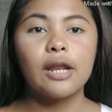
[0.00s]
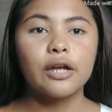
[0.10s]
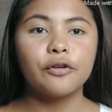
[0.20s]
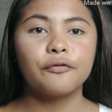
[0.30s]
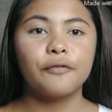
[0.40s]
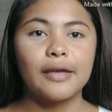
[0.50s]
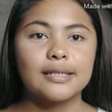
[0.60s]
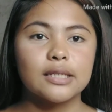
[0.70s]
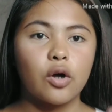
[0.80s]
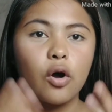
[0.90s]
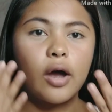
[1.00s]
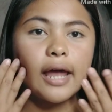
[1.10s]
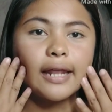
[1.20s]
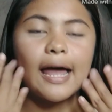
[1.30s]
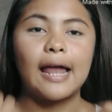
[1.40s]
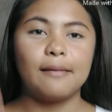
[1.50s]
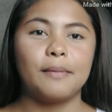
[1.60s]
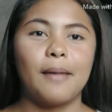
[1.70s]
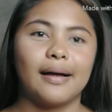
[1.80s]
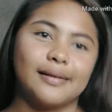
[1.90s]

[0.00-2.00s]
ko lang yung face ko and I'll be